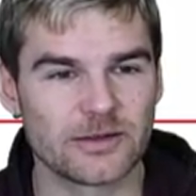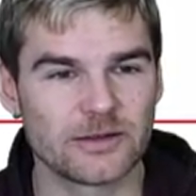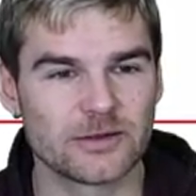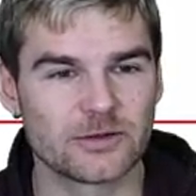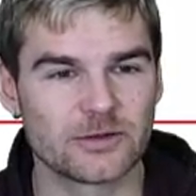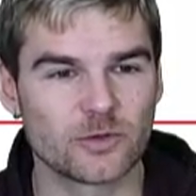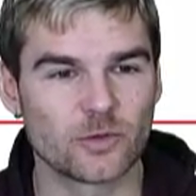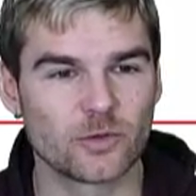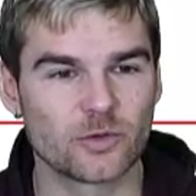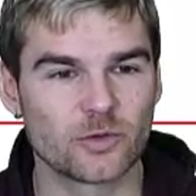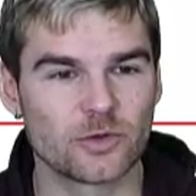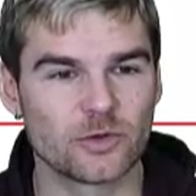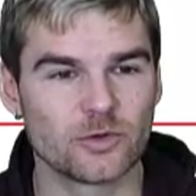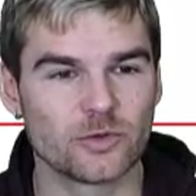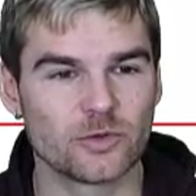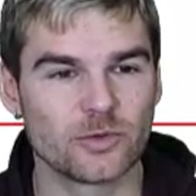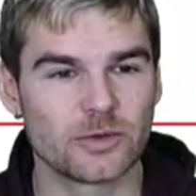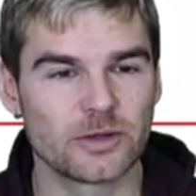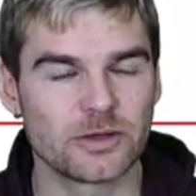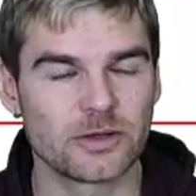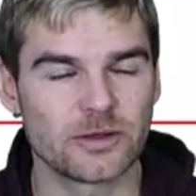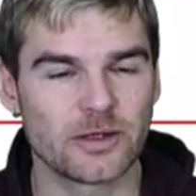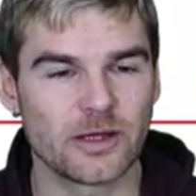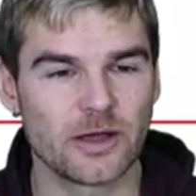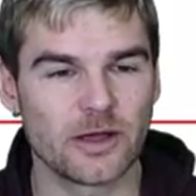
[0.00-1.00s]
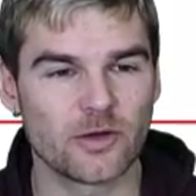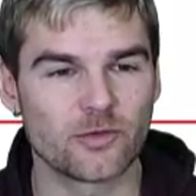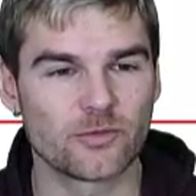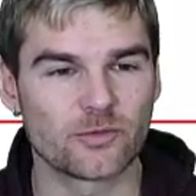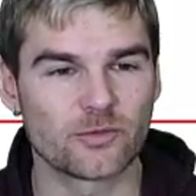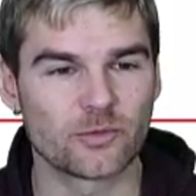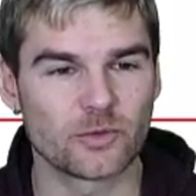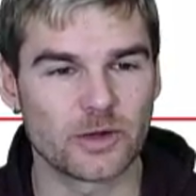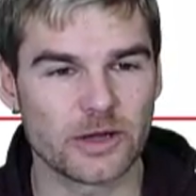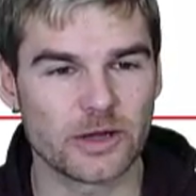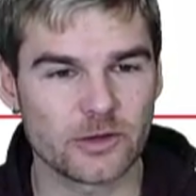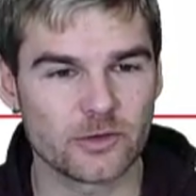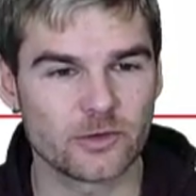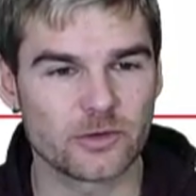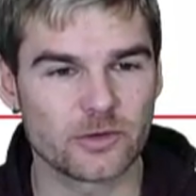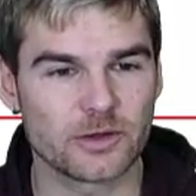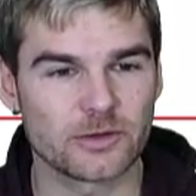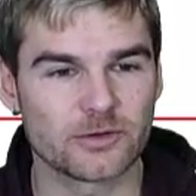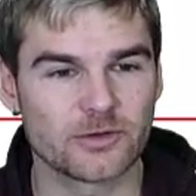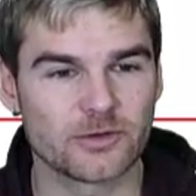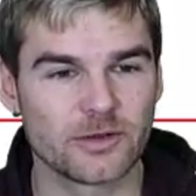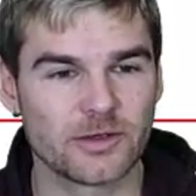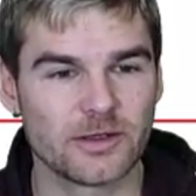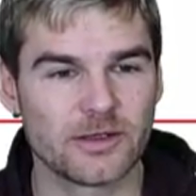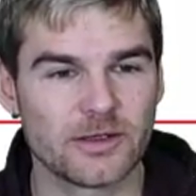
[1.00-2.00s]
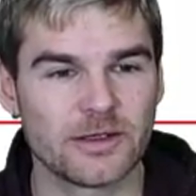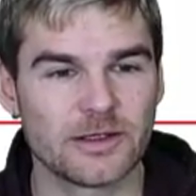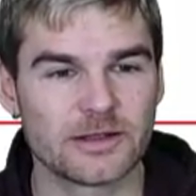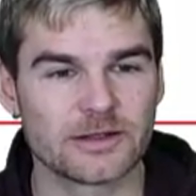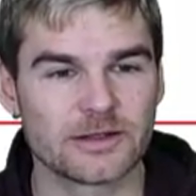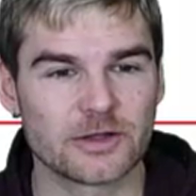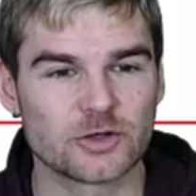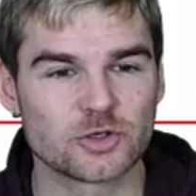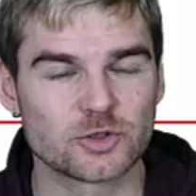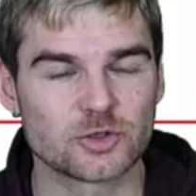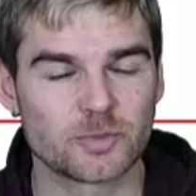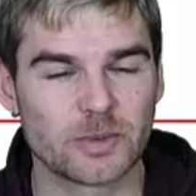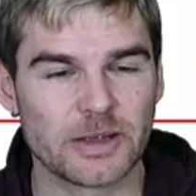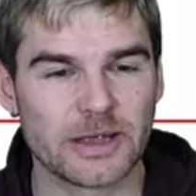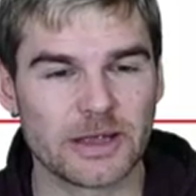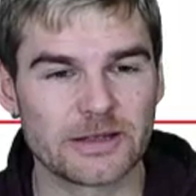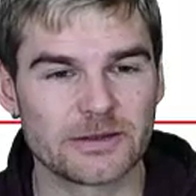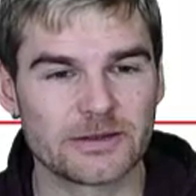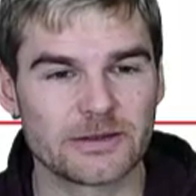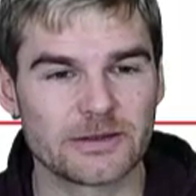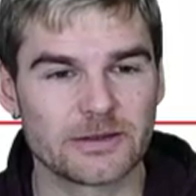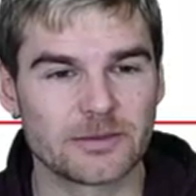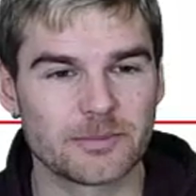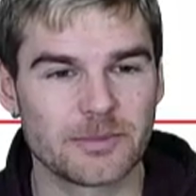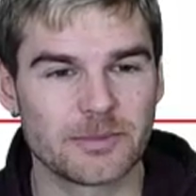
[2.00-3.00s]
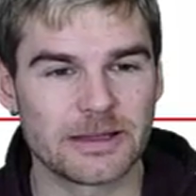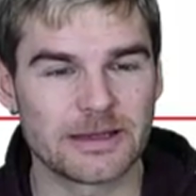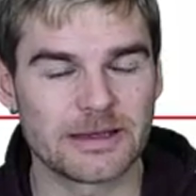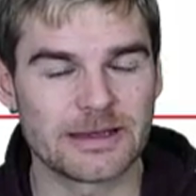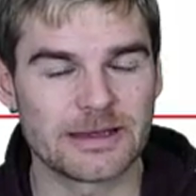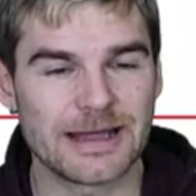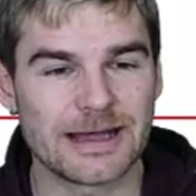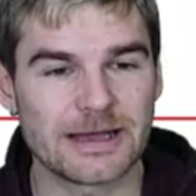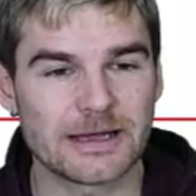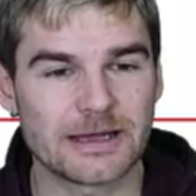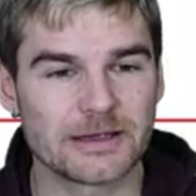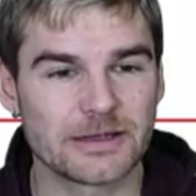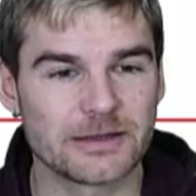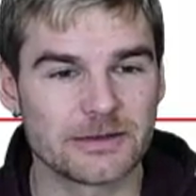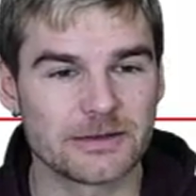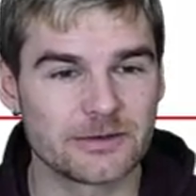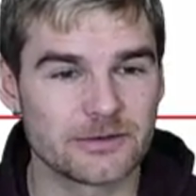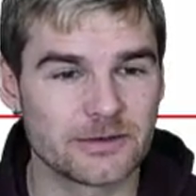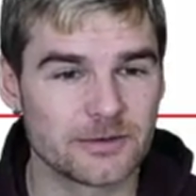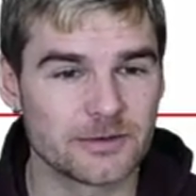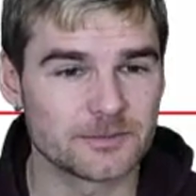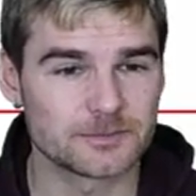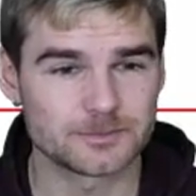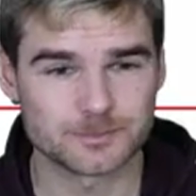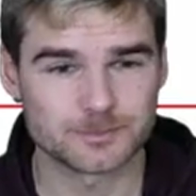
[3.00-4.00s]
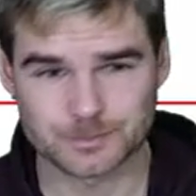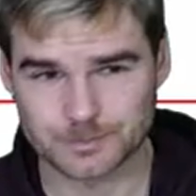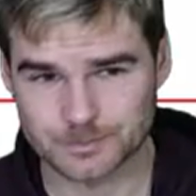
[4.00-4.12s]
Ich drücke nur hier auf Record, dann spreche ich meine Nachricht,